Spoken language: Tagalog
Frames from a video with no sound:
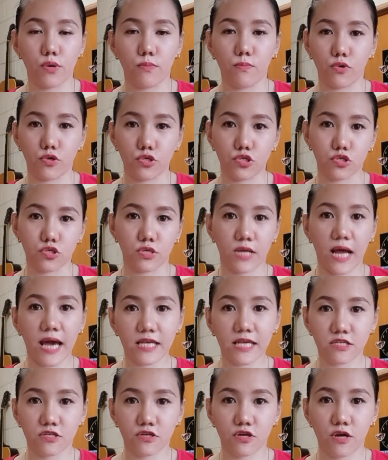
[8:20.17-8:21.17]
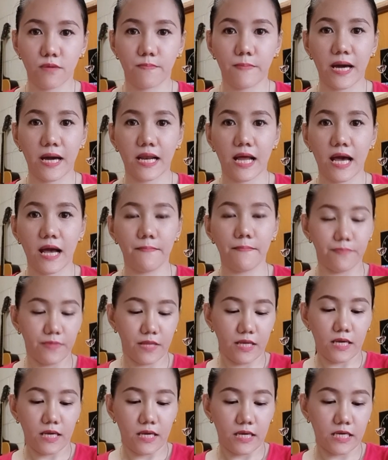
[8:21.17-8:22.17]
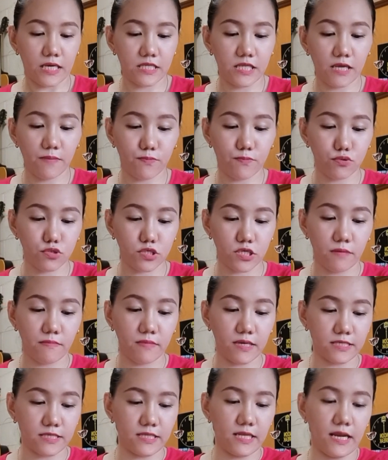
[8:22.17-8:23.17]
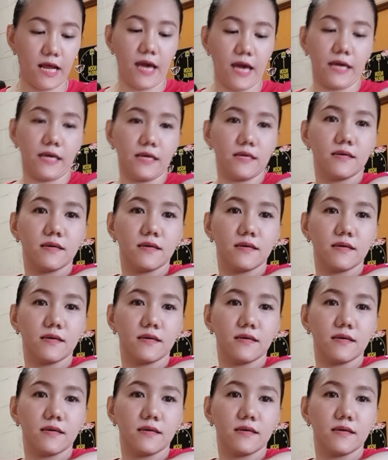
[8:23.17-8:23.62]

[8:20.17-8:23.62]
moisturizer para hindi po siya mag-dry.